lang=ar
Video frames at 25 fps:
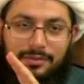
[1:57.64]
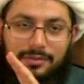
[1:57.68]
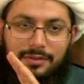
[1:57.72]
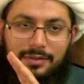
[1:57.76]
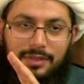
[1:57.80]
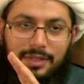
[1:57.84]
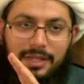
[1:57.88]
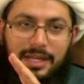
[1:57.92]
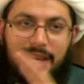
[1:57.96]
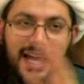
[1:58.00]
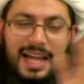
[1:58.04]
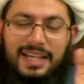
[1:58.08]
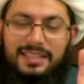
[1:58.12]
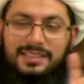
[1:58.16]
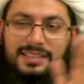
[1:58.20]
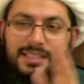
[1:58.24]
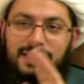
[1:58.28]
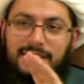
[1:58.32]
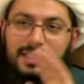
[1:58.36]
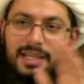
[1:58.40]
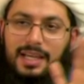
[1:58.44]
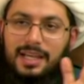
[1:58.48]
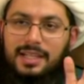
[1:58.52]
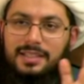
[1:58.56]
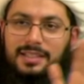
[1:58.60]
لا
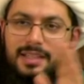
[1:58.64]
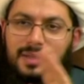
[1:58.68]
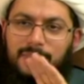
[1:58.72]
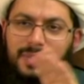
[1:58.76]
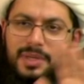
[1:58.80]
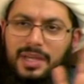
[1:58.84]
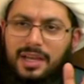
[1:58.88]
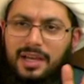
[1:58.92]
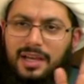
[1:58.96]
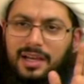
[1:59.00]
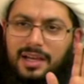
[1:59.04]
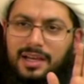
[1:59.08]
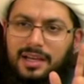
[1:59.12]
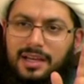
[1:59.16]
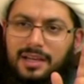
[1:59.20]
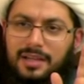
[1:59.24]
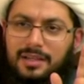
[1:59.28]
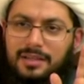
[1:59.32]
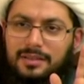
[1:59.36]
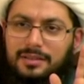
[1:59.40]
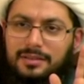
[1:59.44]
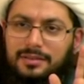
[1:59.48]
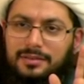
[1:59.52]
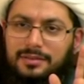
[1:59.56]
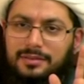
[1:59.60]
اعتداد
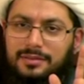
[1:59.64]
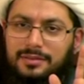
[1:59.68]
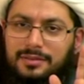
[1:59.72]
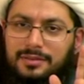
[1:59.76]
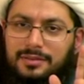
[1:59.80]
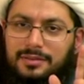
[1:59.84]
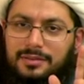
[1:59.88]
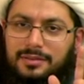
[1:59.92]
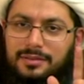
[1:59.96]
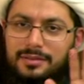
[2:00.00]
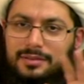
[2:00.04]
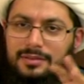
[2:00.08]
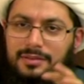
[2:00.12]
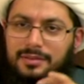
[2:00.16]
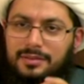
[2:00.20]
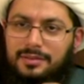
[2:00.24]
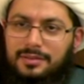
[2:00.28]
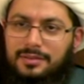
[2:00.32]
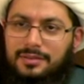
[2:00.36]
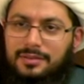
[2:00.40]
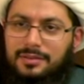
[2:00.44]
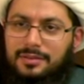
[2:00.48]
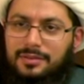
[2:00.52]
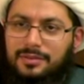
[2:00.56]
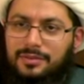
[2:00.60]
بها
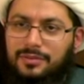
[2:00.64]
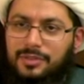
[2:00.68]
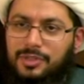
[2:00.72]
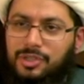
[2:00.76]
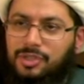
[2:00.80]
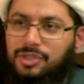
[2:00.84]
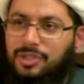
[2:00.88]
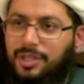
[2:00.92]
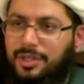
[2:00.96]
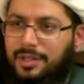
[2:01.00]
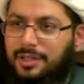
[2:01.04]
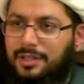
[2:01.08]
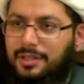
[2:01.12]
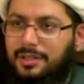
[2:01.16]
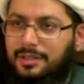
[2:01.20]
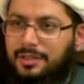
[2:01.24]
في الشرع